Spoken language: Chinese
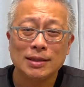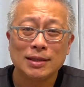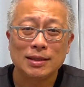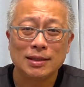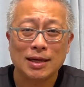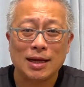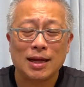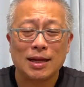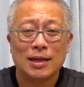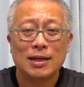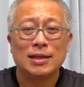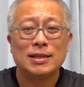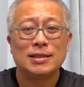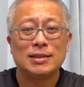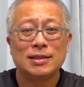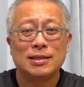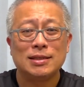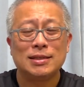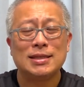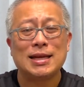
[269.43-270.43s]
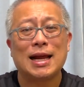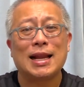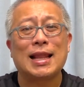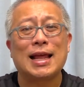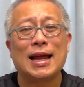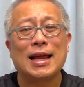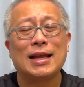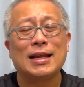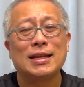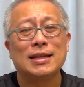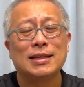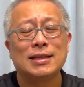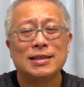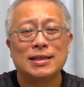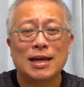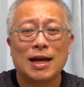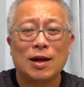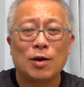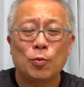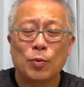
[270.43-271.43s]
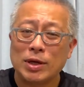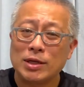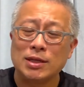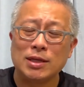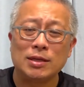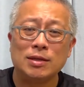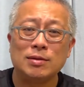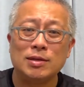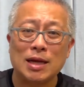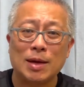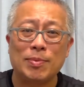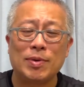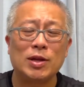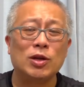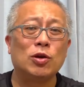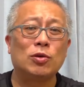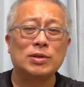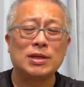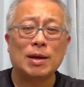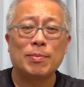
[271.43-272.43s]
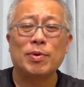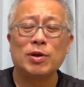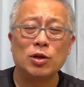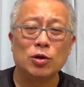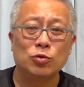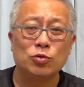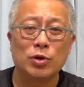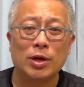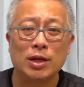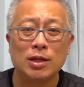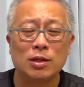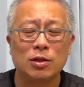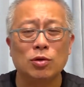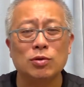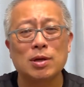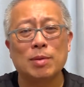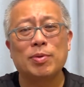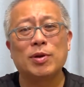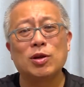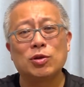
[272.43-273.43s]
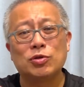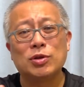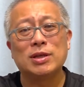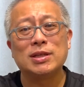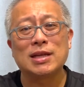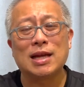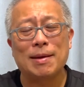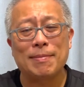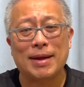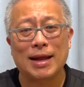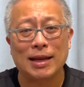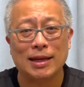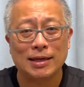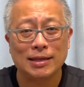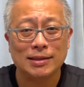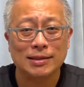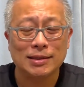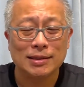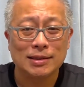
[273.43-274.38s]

你看，加 Line、加微信、加朋友、加朋友圈，通常朋友圈是干嘛的？